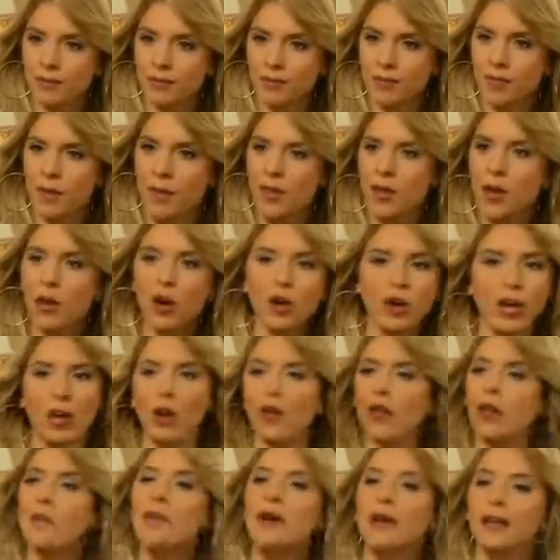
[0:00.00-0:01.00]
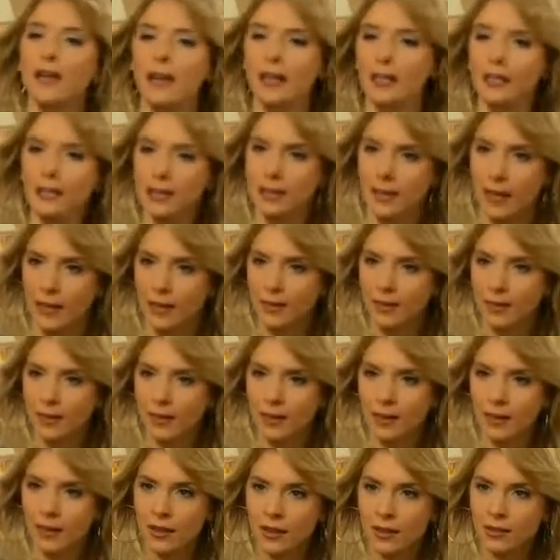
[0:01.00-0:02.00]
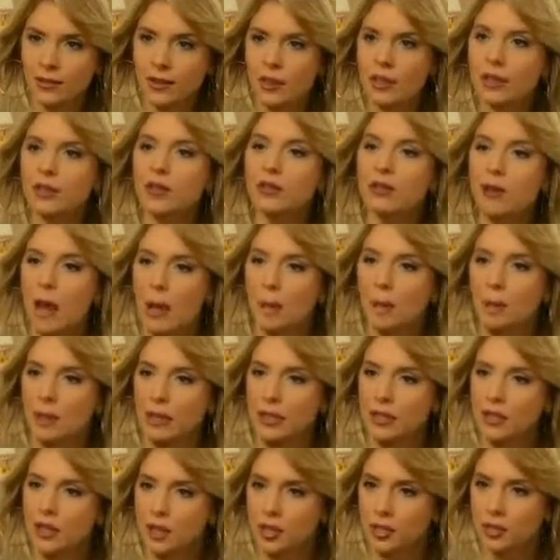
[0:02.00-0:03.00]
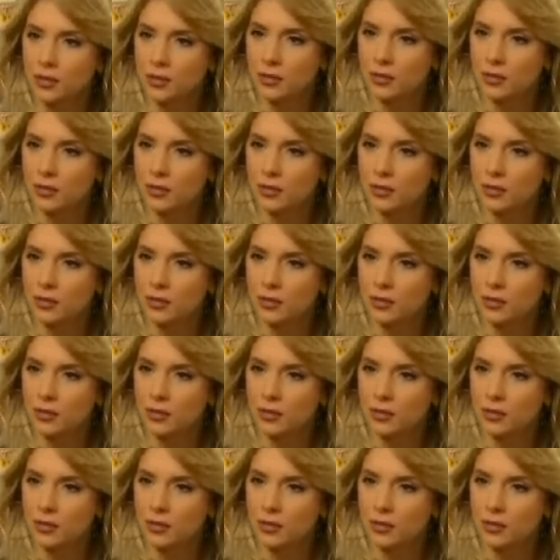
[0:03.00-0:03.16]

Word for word: me dijo que lo de Margarita no era un capricho.